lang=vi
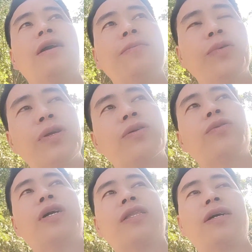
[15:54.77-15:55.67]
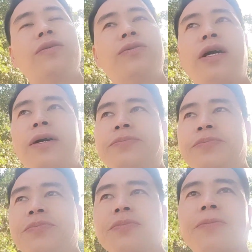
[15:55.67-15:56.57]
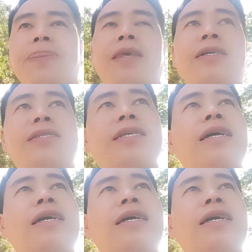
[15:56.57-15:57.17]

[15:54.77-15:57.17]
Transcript: à mù là cùi hạt tàu lú à xe à,